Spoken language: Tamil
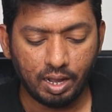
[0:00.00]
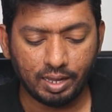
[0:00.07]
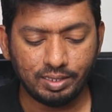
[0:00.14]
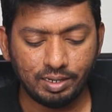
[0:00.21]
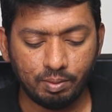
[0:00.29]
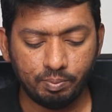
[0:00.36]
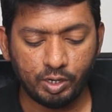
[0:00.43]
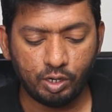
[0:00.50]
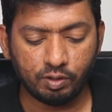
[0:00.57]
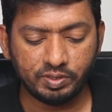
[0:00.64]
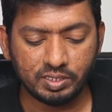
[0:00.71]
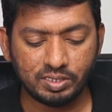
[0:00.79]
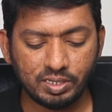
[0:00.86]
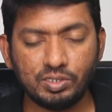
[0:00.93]
அதில் மிட்
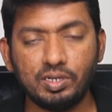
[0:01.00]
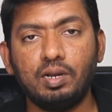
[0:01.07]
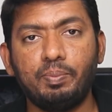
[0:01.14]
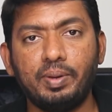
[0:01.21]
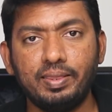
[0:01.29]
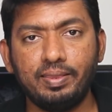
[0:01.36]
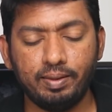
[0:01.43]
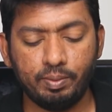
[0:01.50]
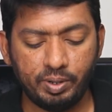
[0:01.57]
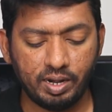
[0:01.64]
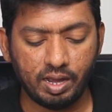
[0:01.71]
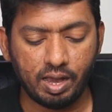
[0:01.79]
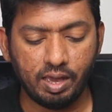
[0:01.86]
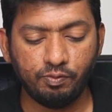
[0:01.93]
ஆஃப் த செக்ஷனில் பார்த்தீங்க
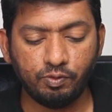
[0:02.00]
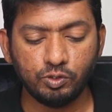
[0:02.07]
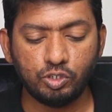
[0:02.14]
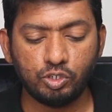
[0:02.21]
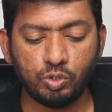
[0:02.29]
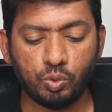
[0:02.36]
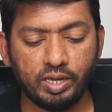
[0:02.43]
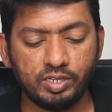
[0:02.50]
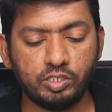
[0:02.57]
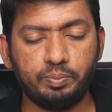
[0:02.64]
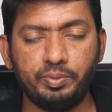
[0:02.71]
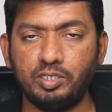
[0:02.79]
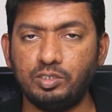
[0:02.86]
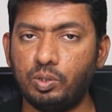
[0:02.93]
அப்படின்னா ஐஃபோன் ஸ்டோரேஜ்
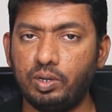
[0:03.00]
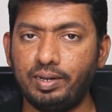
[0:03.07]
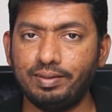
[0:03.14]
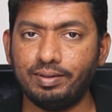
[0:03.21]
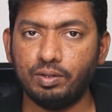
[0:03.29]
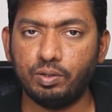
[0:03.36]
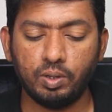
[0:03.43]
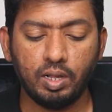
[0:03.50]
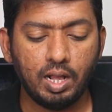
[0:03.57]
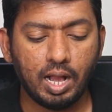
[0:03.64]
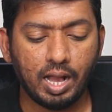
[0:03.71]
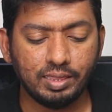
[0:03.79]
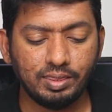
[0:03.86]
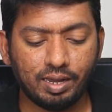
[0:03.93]
அப்படின்னு சொல்லிட்டு இருக்கும்
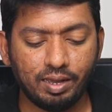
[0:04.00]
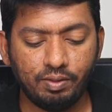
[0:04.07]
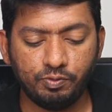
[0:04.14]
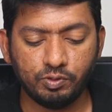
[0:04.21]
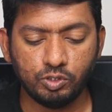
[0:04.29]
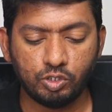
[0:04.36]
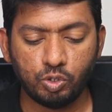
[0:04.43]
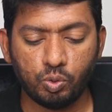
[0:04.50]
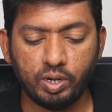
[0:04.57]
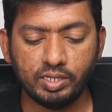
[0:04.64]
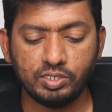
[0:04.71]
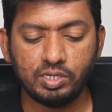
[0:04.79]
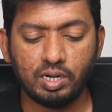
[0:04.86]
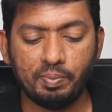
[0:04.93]
அந்த ஐஃபோன்
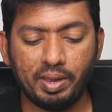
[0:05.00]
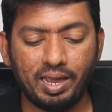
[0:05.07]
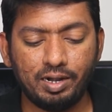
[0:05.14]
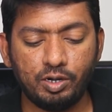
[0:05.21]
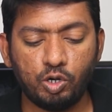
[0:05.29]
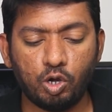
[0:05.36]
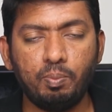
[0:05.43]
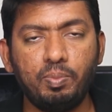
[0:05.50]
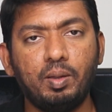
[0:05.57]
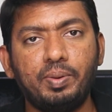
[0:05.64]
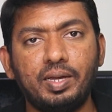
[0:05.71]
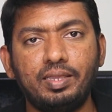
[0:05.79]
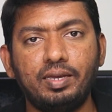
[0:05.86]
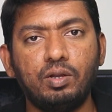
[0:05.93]
ஸ்டோரேஜில் மேலே டாப்பில்
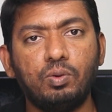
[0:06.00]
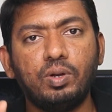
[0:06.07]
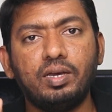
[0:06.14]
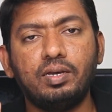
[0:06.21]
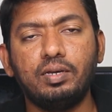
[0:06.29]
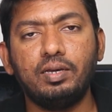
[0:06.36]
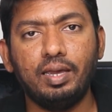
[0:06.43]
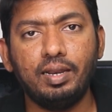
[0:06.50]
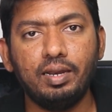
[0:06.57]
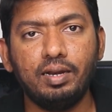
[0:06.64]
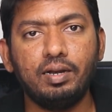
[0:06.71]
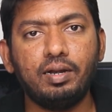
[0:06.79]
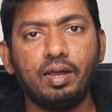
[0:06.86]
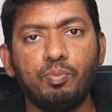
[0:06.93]
பார்த்தீங்கன்னா உங்களுக்கு
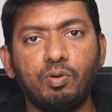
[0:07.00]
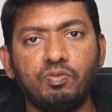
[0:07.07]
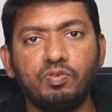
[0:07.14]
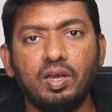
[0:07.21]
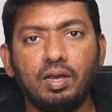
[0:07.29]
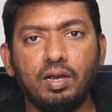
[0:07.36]
என்னென்ன டைப் ஆஃப்